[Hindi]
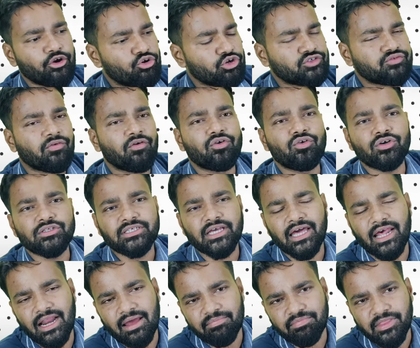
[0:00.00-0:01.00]
कुछ फोटोज
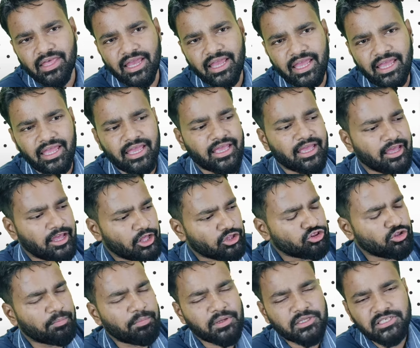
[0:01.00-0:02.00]
अगर आप देखें
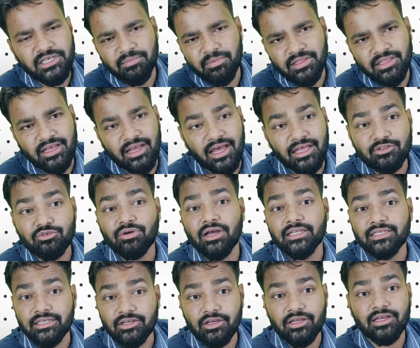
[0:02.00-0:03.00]
तो पीछे मैं दिखा
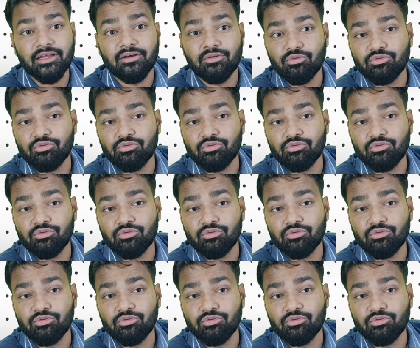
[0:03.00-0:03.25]
दूंगा जी